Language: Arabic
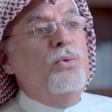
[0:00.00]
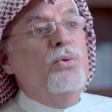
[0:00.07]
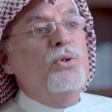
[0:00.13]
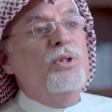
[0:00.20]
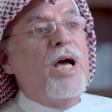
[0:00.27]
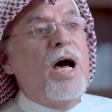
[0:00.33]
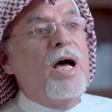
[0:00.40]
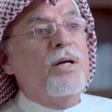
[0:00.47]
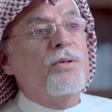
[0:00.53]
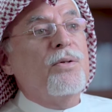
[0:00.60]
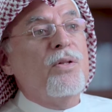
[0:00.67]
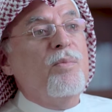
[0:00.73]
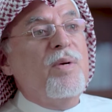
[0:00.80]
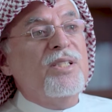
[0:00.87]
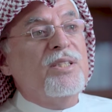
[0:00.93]

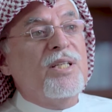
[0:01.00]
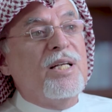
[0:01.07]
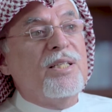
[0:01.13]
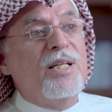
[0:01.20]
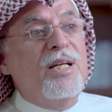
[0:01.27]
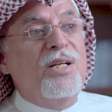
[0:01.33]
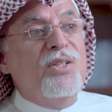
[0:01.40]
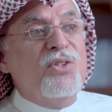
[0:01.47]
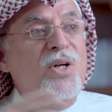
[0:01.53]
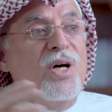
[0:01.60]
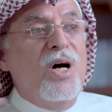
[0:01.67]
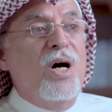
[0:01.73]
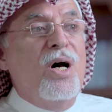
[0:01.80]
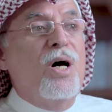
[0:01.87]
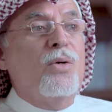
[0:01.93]
وتعرض مسقط
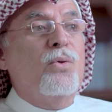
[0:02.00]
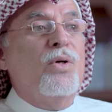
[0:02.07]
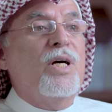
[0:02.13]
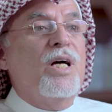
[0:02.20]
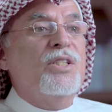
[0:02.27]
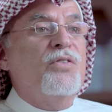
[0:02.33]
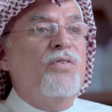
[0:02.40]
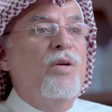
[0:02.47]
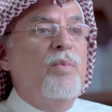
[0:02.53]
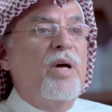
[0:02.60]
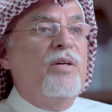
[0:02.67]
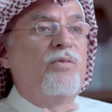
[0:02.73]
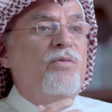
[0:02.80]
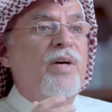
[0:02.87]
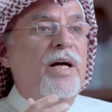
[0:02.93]
الحصار والقصف
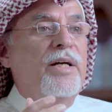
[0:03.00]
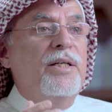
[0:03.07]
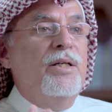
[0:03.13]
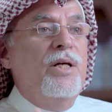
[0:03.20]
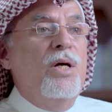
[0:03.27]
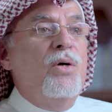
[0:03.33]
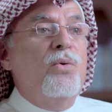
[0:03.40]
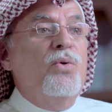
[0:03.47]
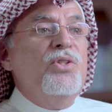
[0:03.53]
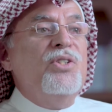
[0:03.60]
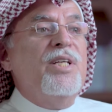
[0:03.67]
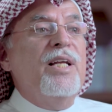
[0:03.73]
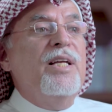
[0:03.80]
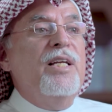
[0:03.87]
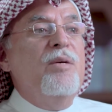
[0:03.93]
المدفعي
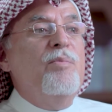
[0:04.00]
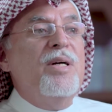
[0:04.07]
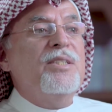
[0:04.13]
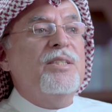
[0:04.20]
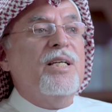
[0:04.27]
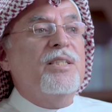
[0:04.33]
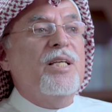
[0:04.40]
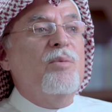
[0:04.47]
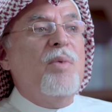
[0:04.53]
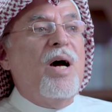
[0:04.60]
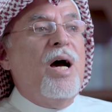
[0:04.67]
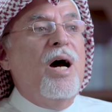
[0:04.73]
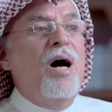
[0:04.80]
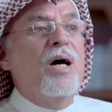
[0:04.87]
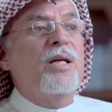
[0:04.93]
وصل لمسقط
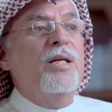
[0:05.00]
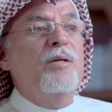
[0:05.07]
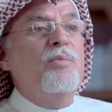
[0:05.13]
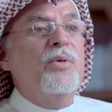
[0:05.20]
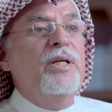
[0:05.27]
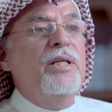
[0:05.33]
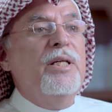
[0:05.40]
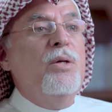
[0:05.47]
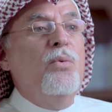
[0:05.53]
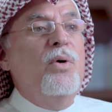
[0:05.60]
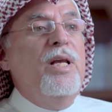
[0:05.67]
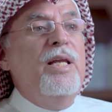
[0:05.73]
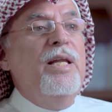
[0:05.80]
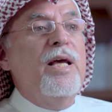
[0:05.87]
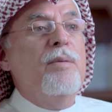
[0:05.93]
البحار الأمريكي
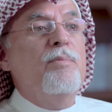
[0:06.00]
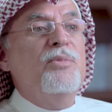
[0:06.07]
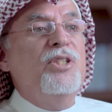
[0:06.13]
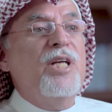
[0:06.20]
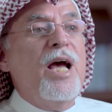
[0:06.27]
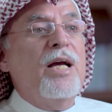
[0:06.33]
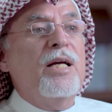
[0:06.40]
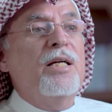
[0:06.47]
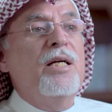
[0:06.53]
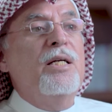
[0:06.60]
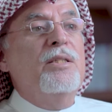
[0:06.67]
ويليام جاك